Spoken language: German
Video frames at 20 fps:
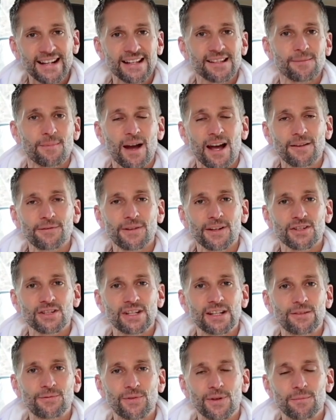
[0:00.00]
ganz am Anfang
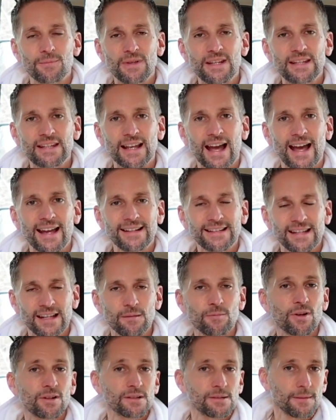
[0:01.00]
steht für mich ein
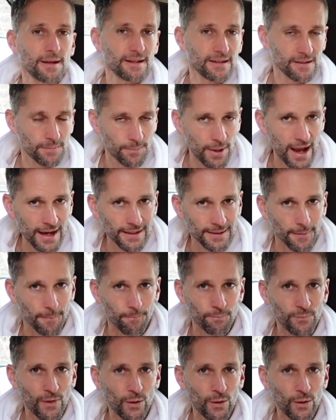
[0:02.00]
Thema und zwar das Packen.